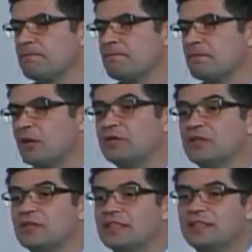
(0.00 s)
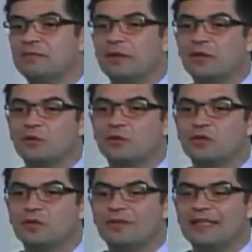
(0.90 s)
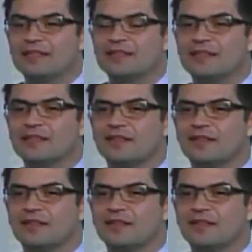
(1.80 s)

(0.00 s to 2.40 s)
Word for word: Talvez você se pergunte, mas